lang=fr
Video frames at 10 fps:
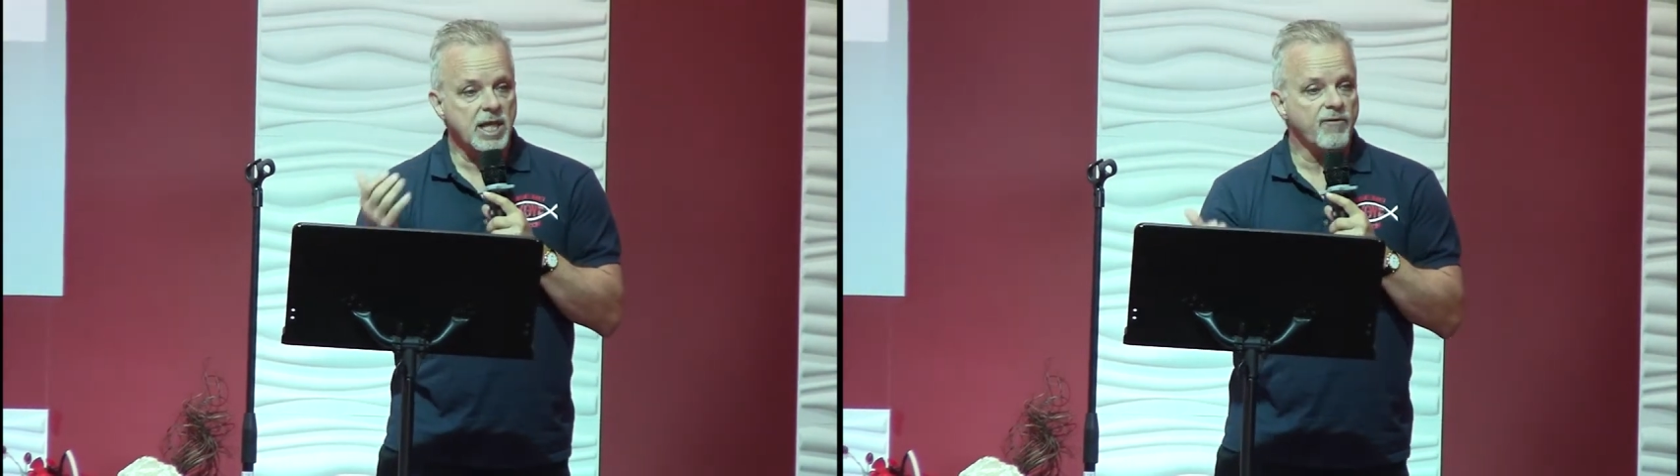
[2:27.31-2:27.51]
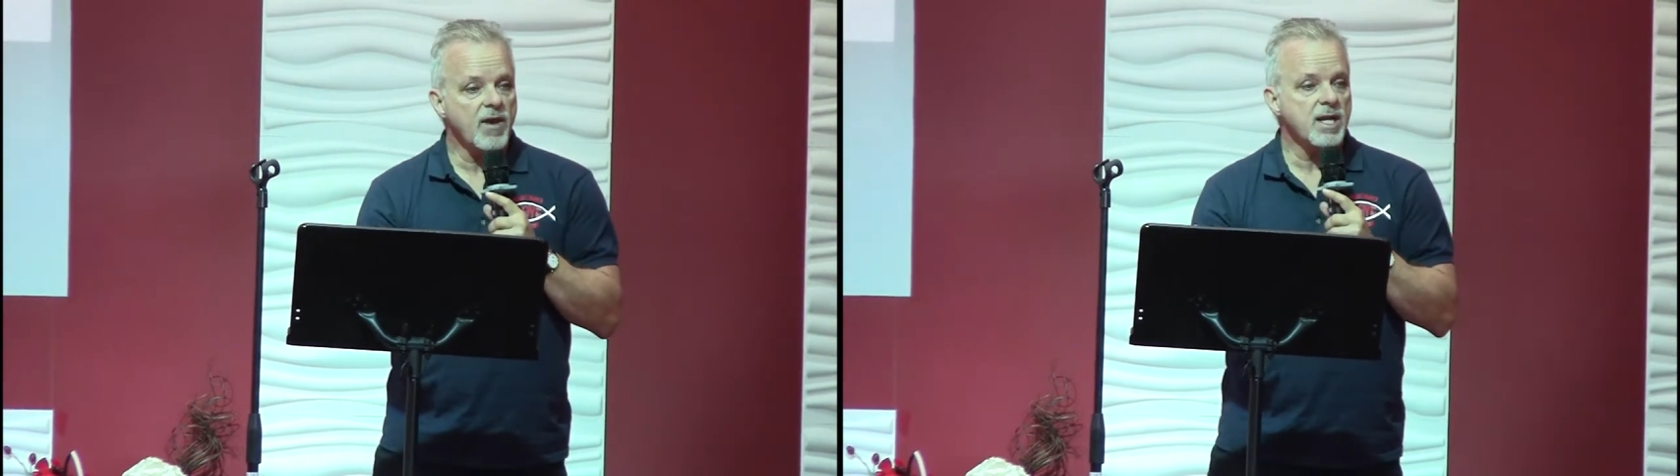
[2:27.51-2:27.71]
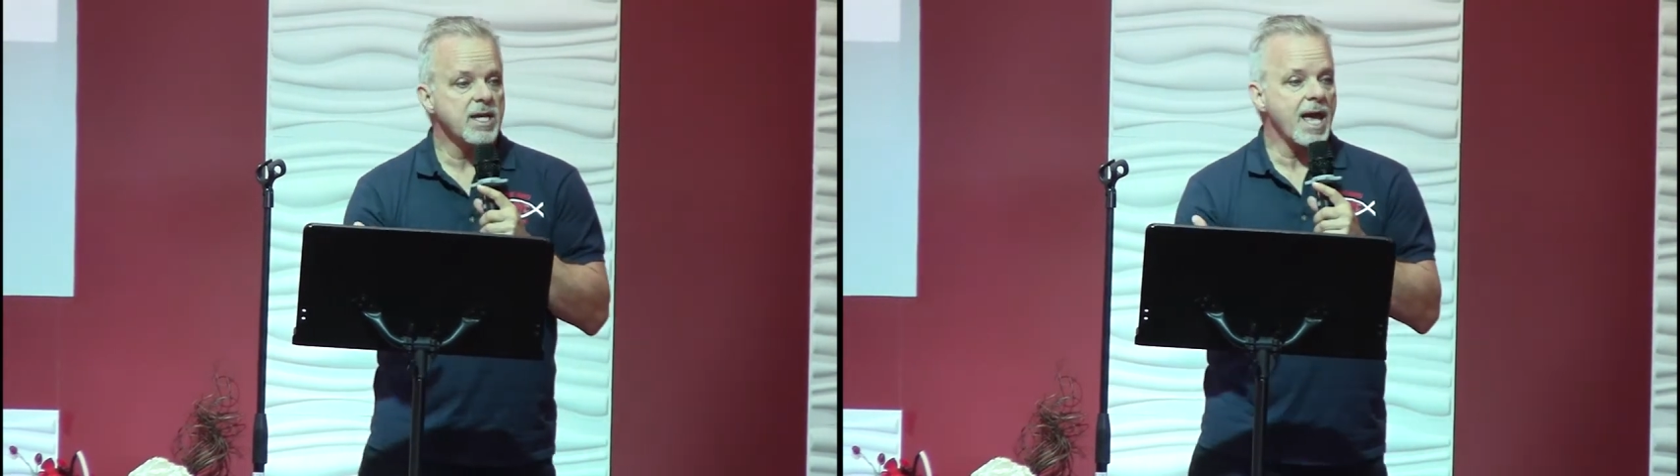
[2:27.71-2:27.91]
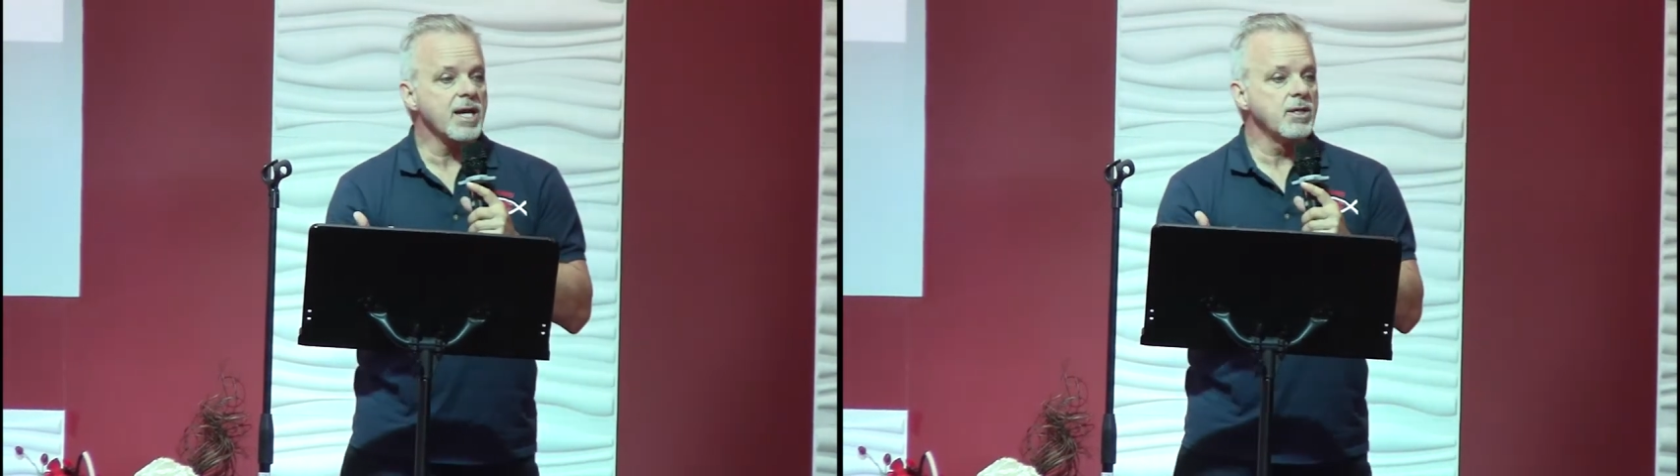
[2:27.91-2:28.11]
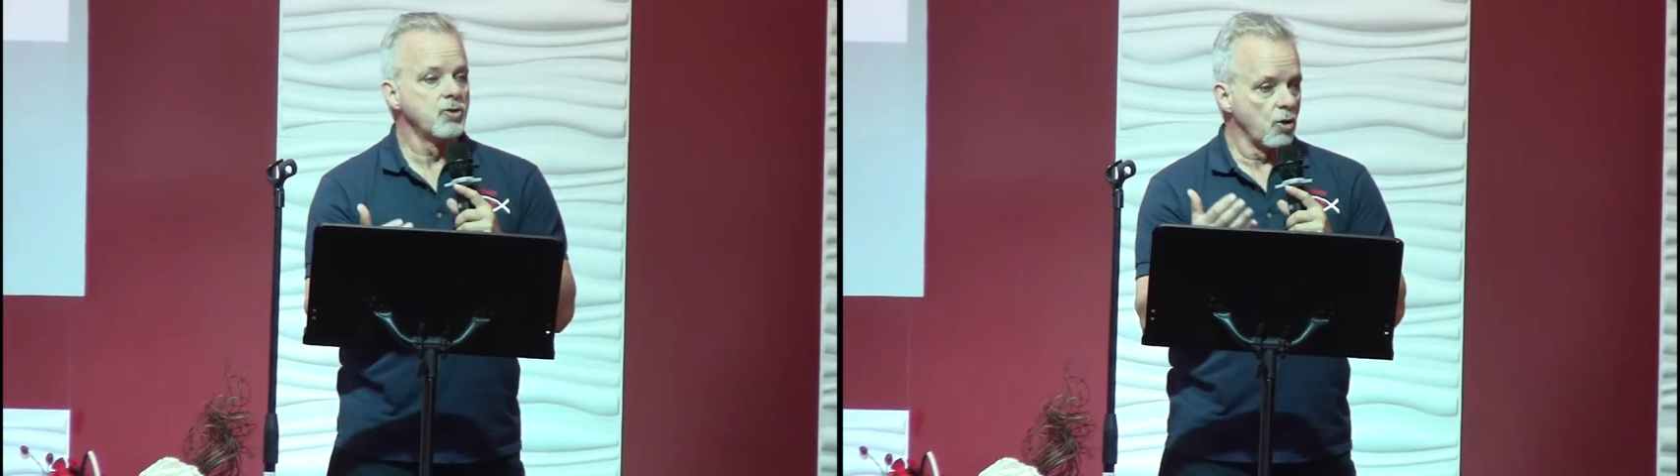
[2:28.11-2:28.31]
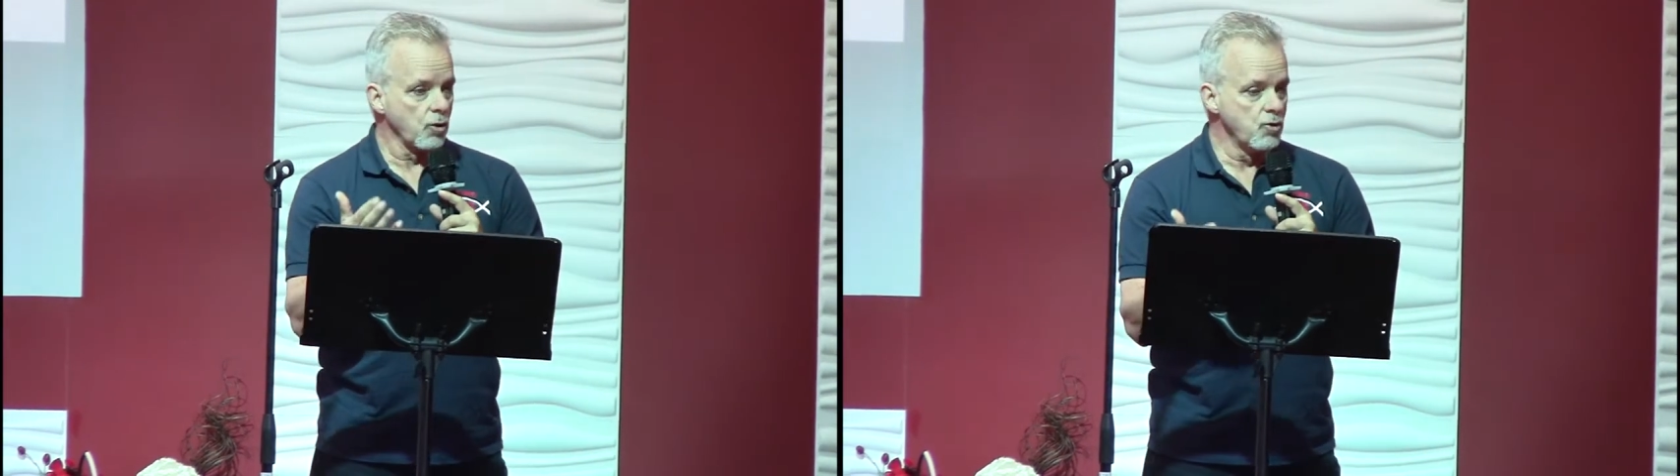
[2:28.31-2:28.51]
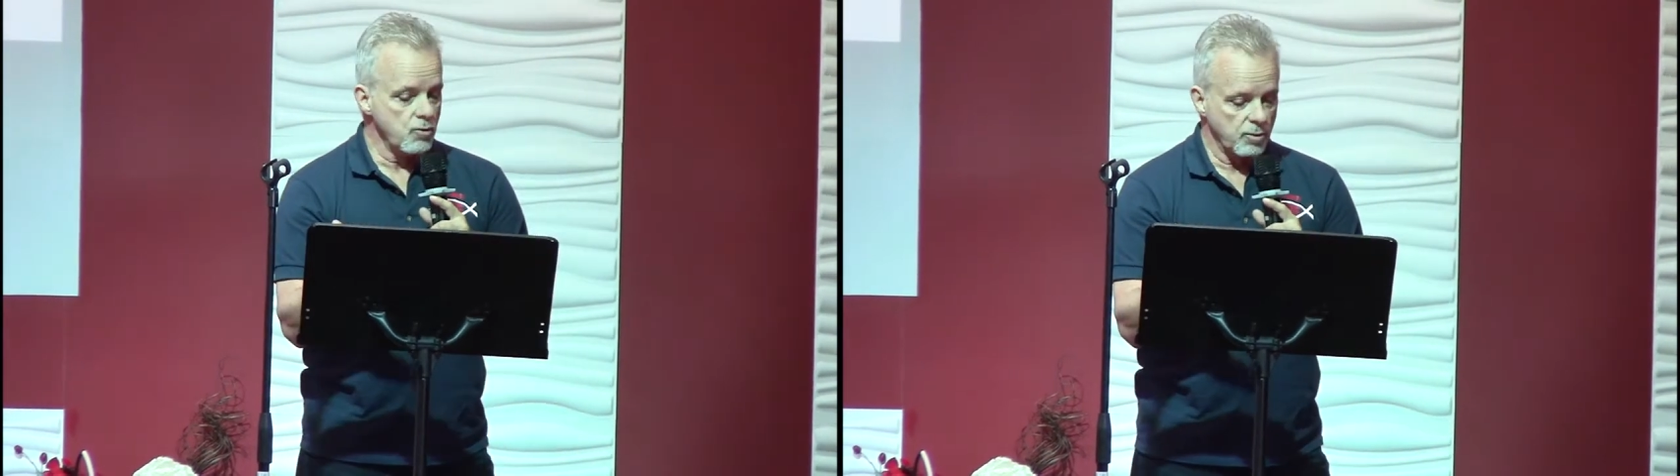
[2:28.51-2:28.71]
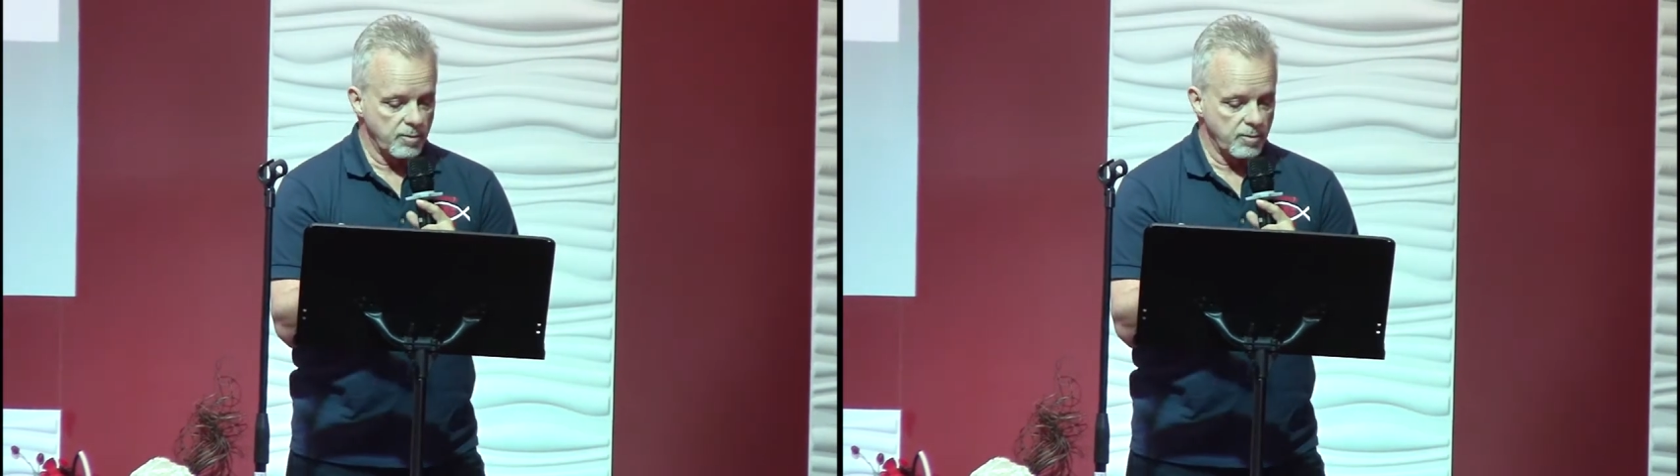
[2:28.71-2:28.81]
effets des gangs de rue